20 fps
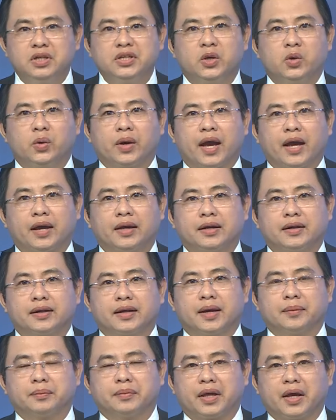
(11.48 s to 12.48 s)
mưa nhiều ngày
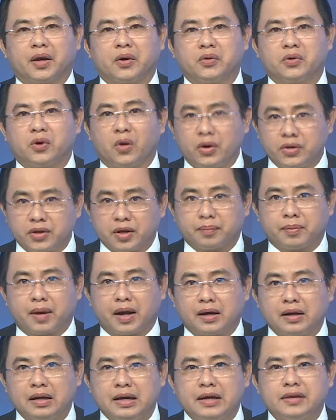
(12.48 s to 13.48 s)
kèm theo gió giật
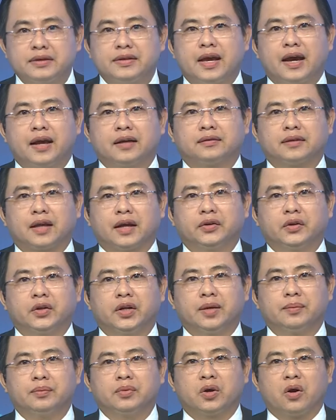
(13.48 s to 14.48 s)
mạnh và tại
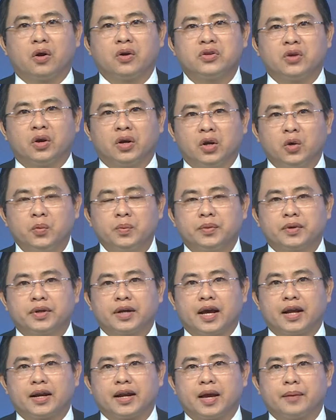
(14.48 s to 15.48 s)
thời điểm có gió
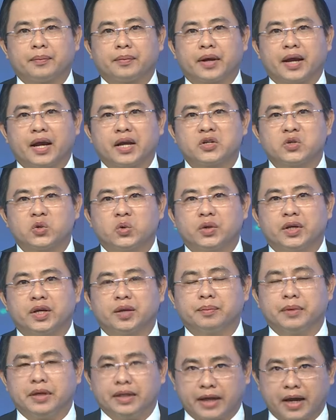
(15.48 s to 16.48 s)
lốc đã làm các trụ
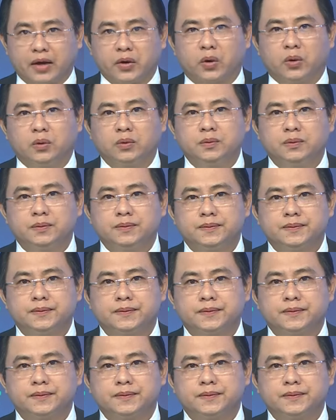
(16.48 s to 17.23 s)
điện bị ngã đổ.